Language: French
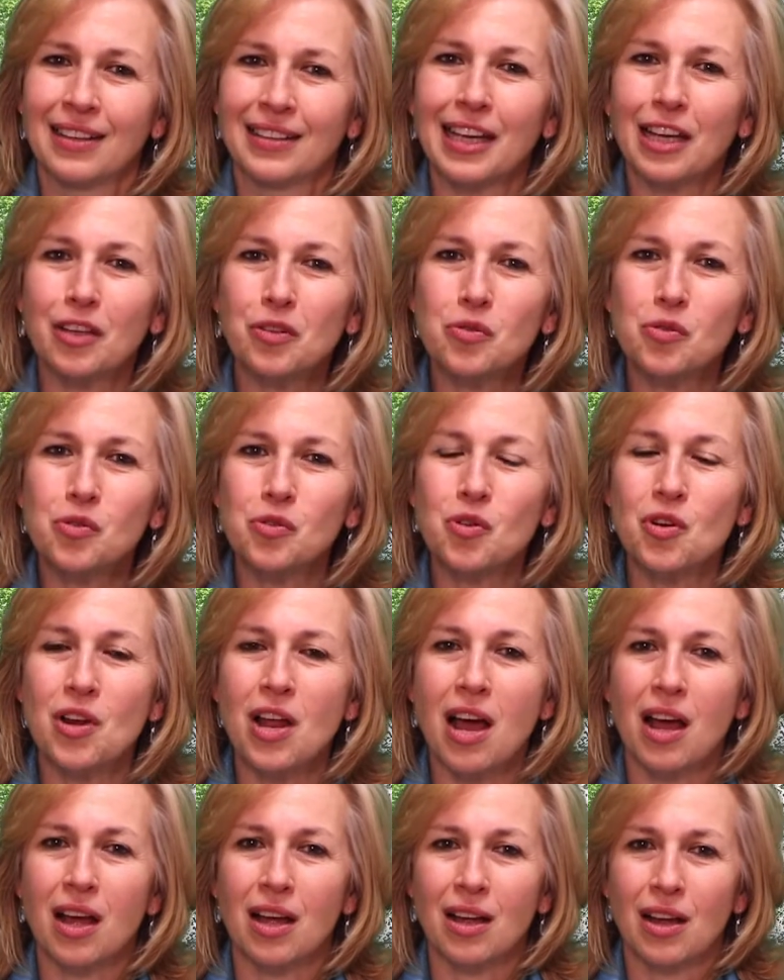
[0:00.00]
Car tout
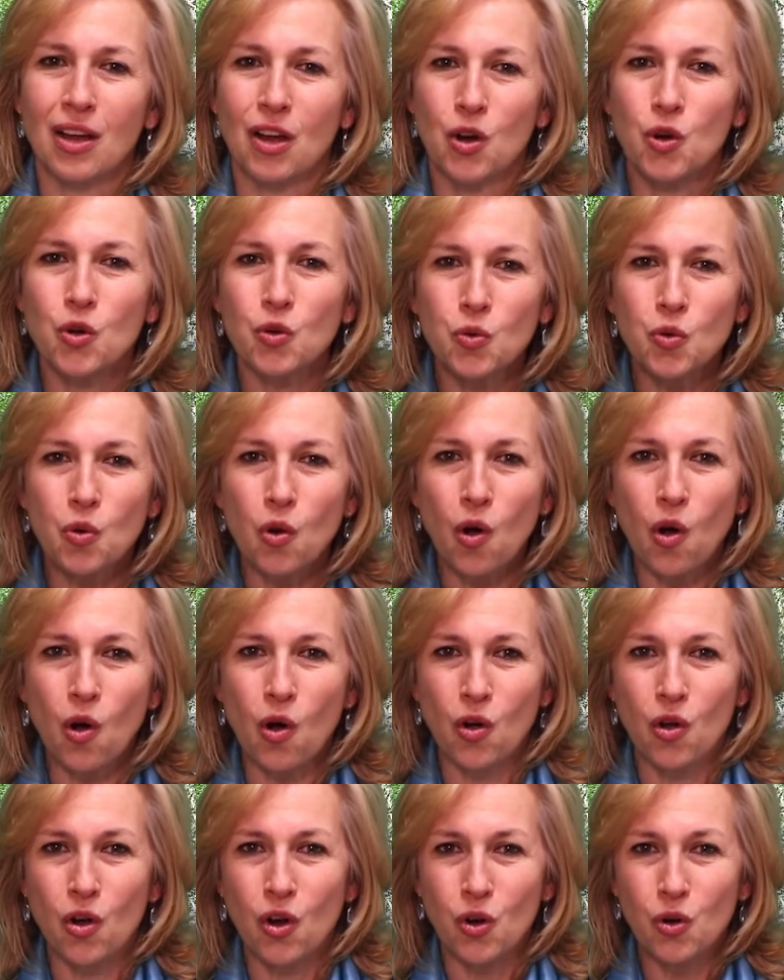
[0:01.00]
cela, le
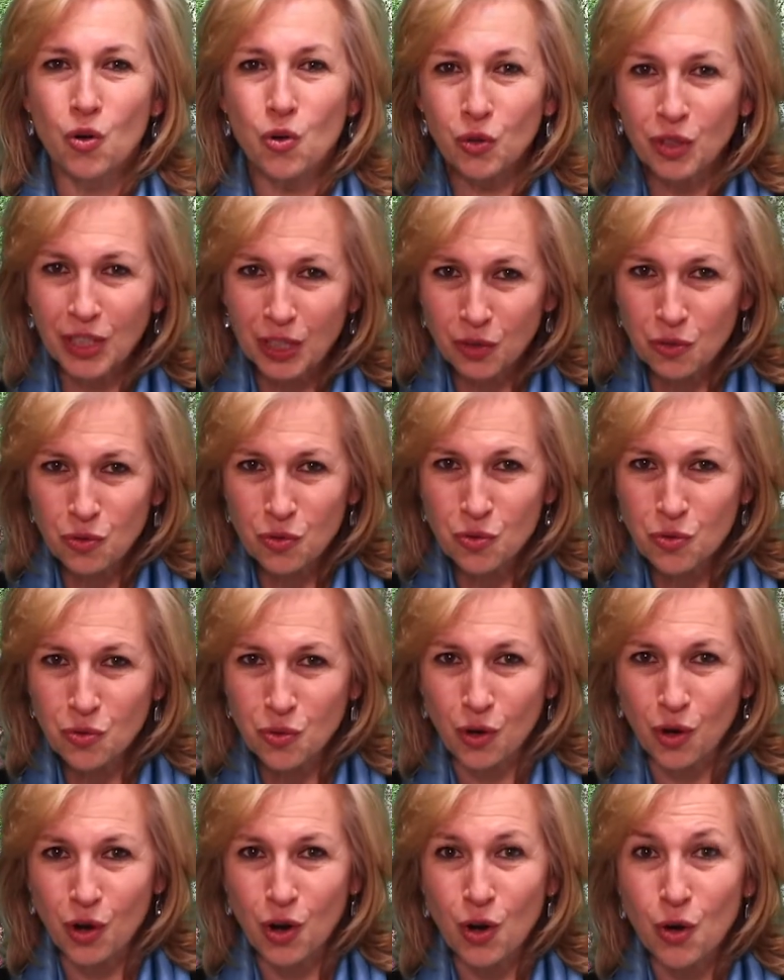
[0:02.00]
courant, l'eau qui
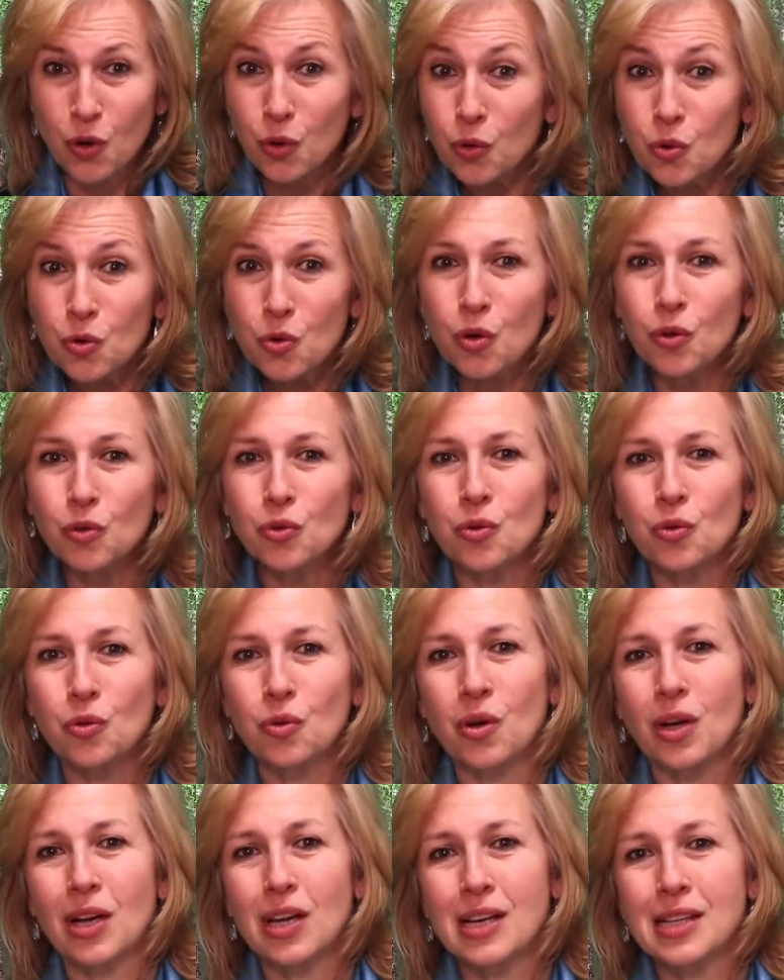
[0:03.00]
court, le cours
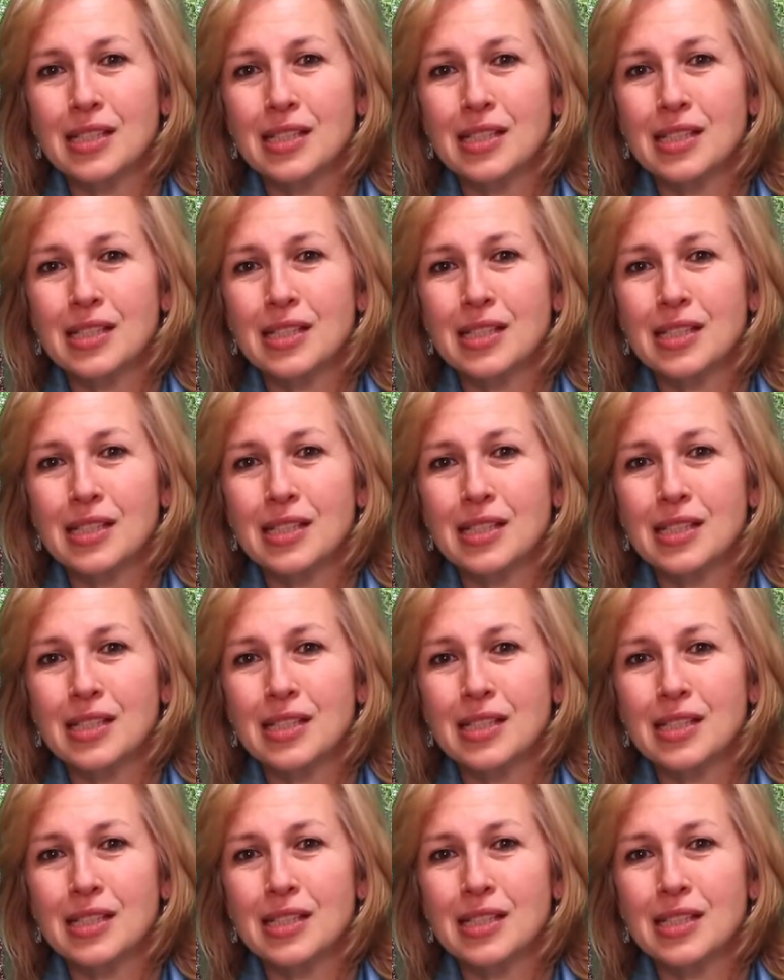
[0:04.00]
d'eau,